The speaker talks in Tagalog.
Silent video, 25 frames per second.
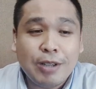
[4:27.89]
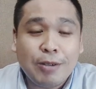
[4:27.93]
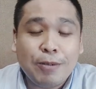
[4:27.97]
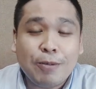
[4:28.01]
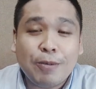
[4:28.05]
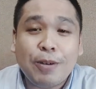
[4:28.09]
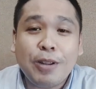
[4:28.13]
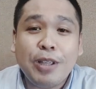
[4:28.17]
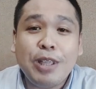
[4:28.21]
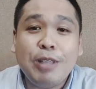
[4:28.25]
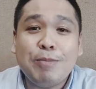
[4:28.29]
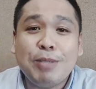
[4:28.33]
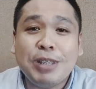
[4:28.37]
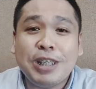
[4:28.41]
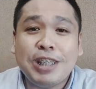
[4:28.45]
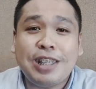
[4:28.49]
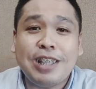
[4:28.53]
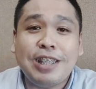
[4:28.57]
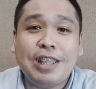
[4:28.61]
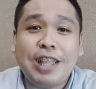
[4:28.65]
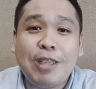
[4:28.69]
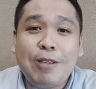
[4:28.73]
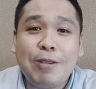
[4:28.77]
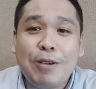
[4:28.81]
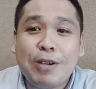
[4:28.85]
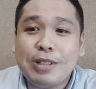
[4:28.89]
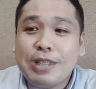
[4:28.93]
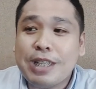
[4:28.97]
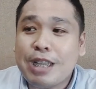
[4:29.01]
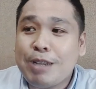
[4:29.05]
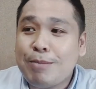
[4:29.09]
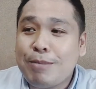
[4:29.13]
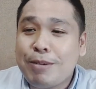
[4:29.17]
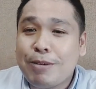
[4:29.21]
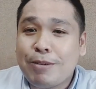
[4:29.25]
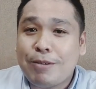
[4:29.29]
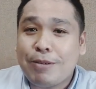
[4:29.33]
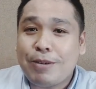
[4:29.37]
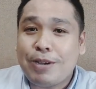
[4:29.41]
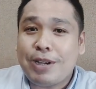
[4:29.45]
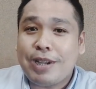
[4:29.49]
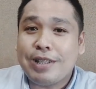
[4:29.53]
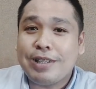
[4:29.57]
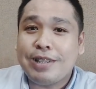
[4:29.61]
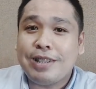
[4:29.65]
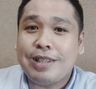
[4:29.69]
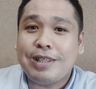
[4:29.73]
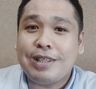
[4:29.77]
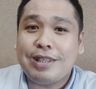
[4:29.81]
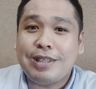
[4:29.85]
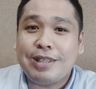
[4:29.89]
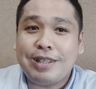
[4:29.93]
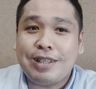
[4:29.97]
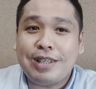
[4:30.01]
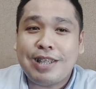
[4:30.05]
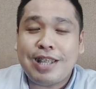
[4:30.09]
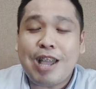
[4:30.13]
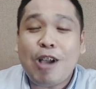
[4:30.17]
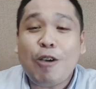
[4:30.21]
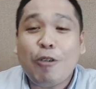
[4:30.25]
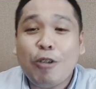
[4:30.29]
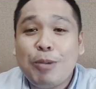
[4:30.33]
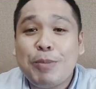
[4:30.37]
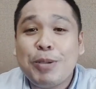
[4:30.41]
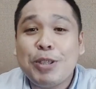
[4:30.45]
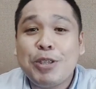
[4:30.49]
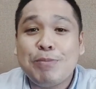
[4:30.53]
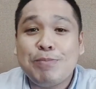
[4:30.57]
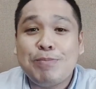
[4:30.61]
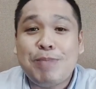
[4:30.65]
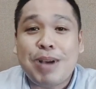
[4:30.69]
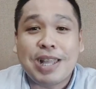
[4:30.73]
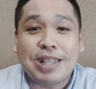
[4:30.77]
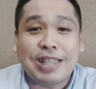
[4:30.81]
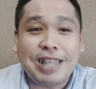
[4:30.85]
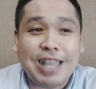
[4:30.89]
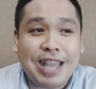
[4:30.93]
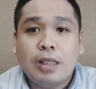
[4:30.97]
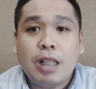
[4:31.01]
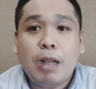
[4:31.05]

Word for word: wherein matatanda yung kasama ko at ako naman yung bata.